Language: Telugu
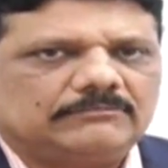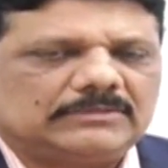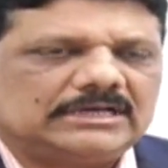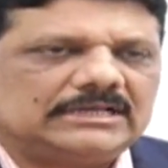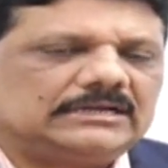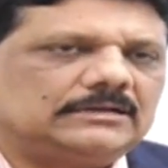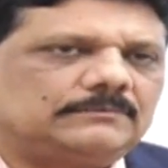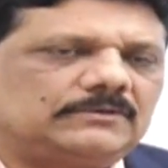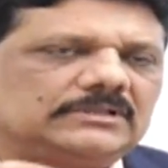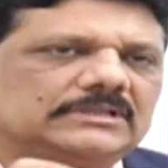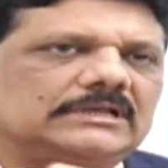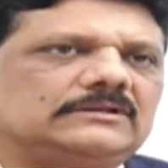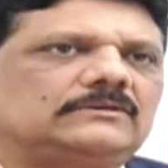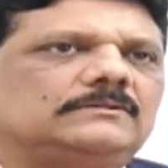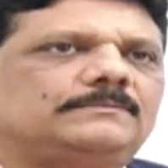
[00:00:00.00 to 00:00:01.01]
మారినప్పుడు
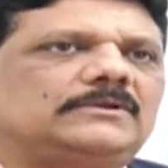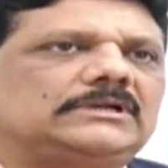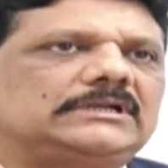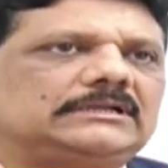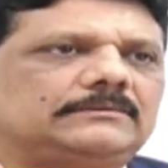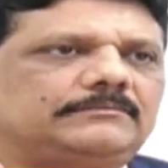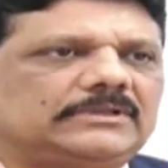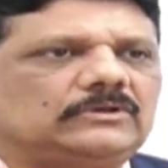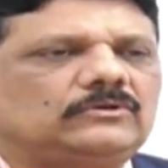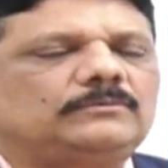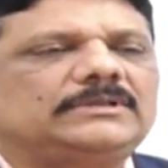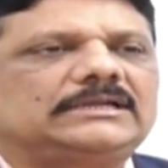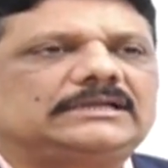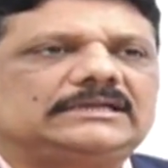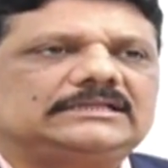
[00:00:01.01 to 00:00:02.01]
దాని లోపల
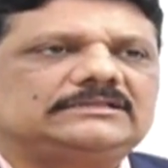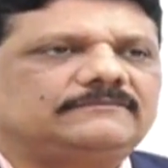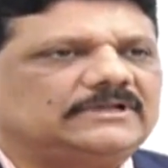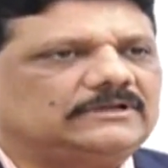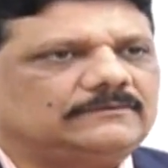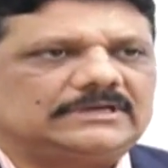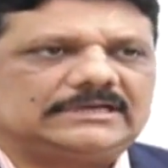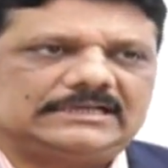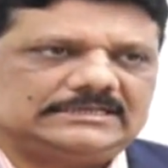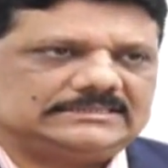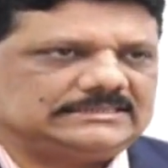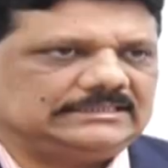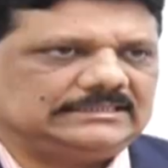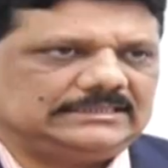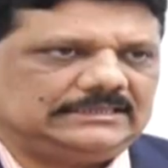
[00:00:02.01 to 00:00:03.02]
బిల్రూబిన్ అనేది
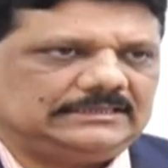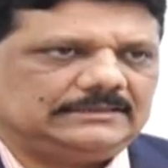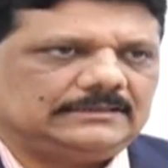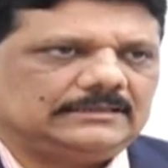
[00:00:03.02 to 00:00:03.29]
వెలువాడాల్సిందే